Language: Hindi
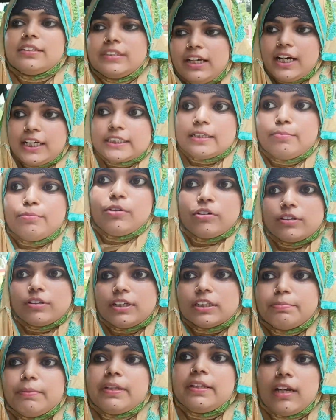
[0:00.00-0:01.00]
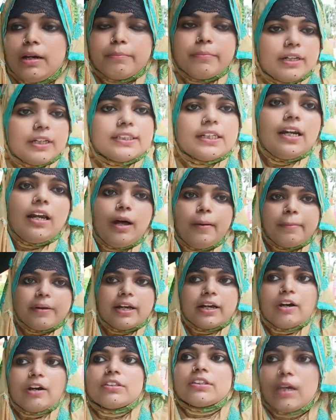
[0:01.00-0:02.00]
यहाँ से हम लोग को दस पंद्रह मिनट चलना
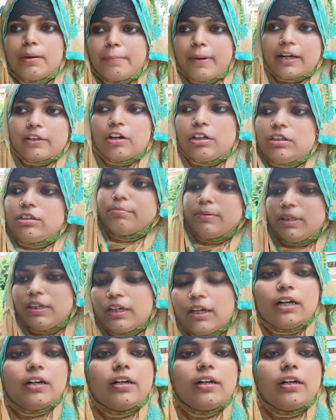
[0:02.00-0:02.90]
पड़ेगा उसके बाद ऑटो मिलेगा